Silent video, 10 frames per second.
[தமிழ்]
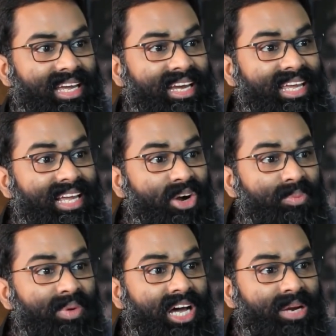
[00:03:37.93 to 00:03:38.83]
என்றைக்கு
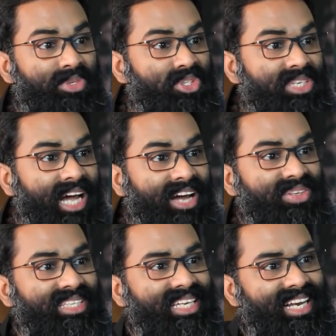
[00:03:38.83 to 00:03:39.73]
லவ் பண்ண ஆரம்பிச்சோன்னு
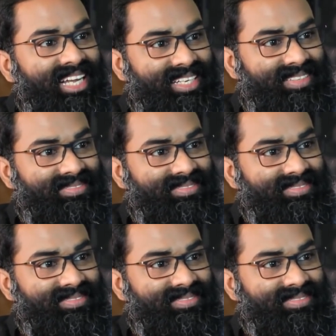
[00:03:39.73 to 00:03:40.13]
யாருக்கும் தெரியல